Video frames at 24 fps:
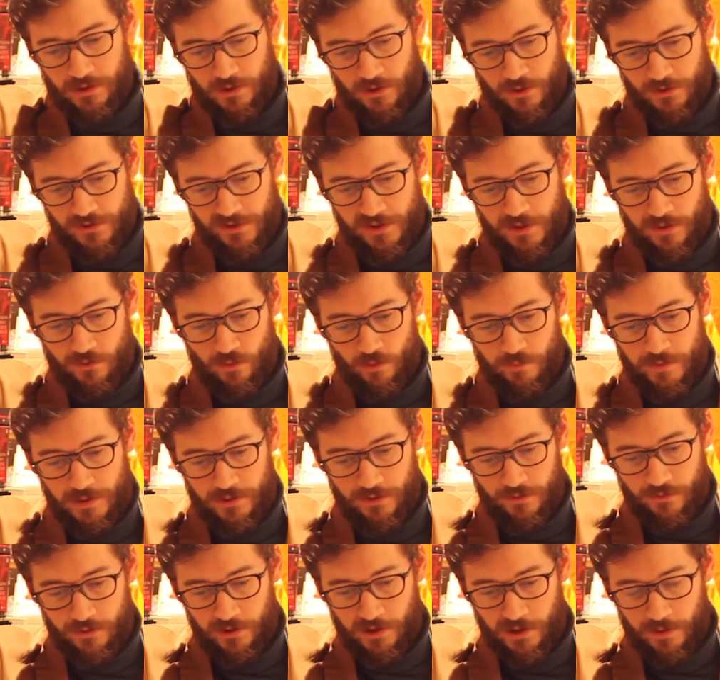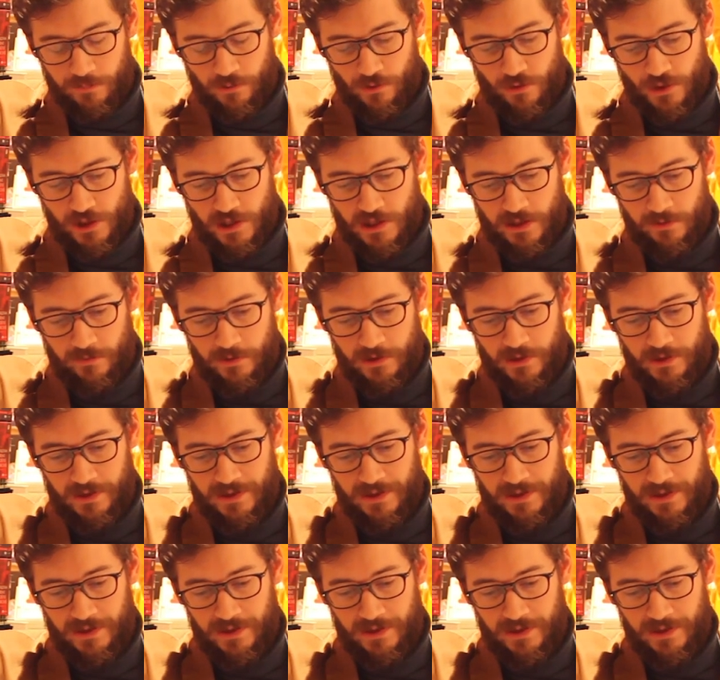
anciens combattants irréprochables